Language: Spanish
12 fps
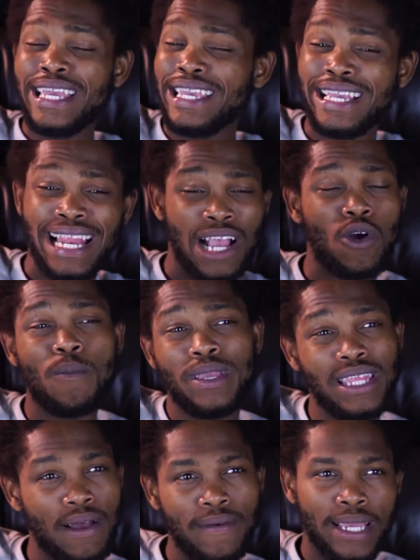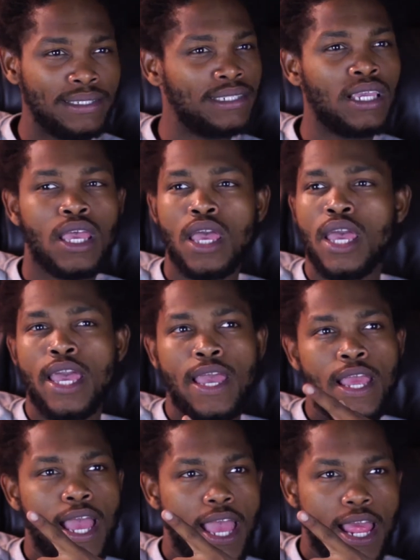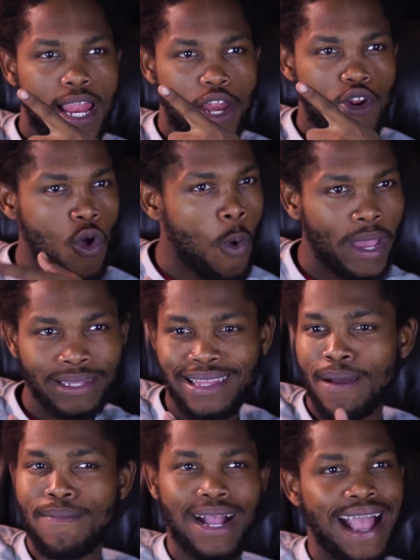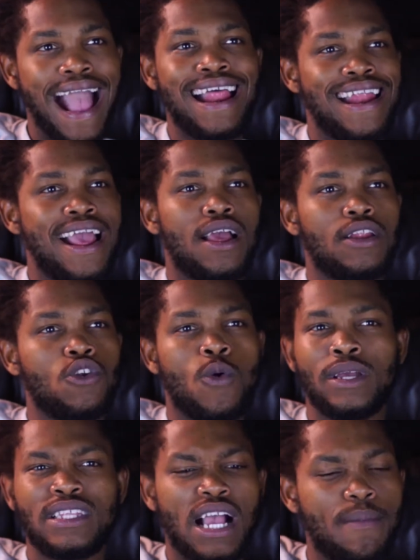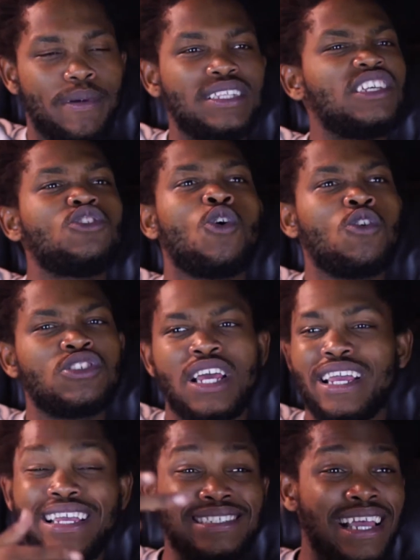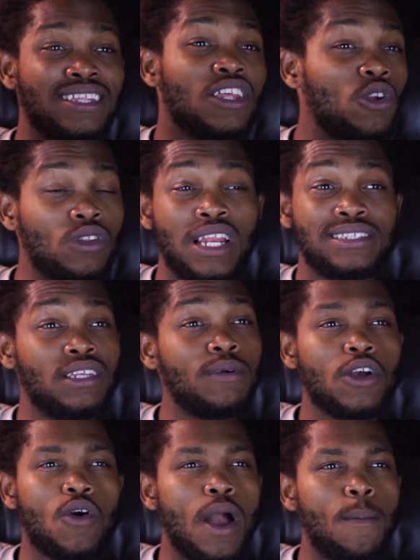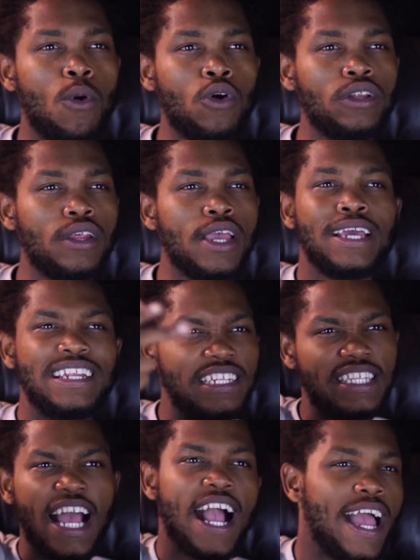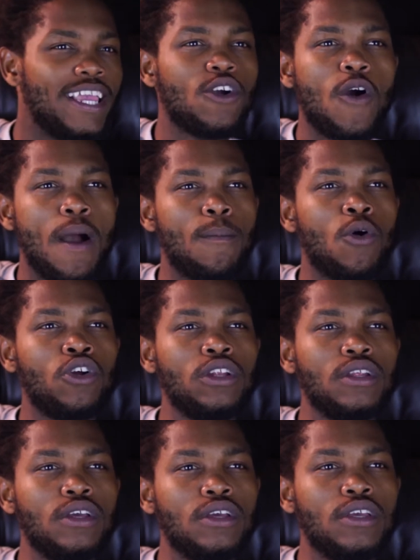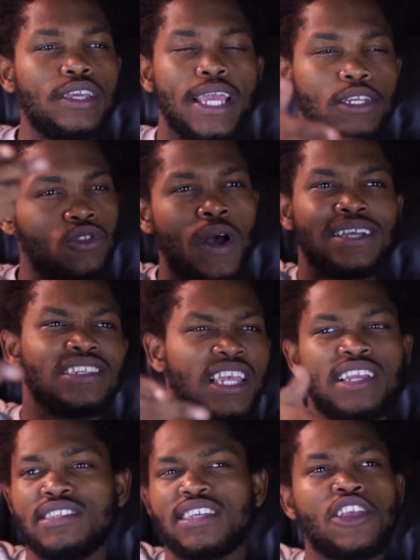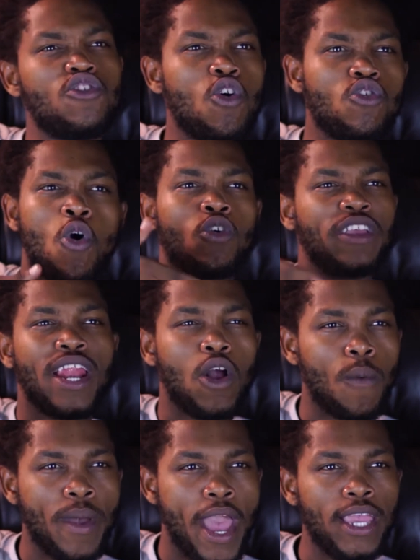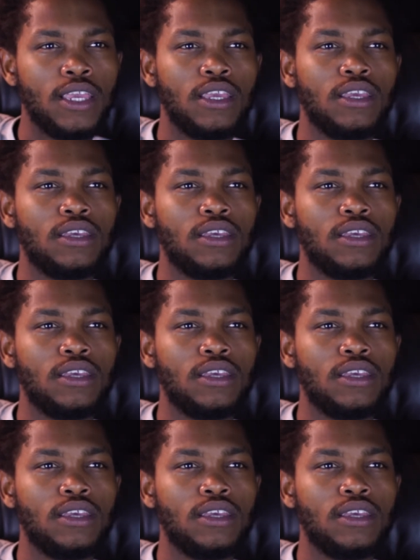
y que la comida a veces no es tan bacana, no es tan apetitosa. Esa gente no te la sirven con amor, ni tan ahí con amor. Y eso hace que quizás yo no quiera comer ahí.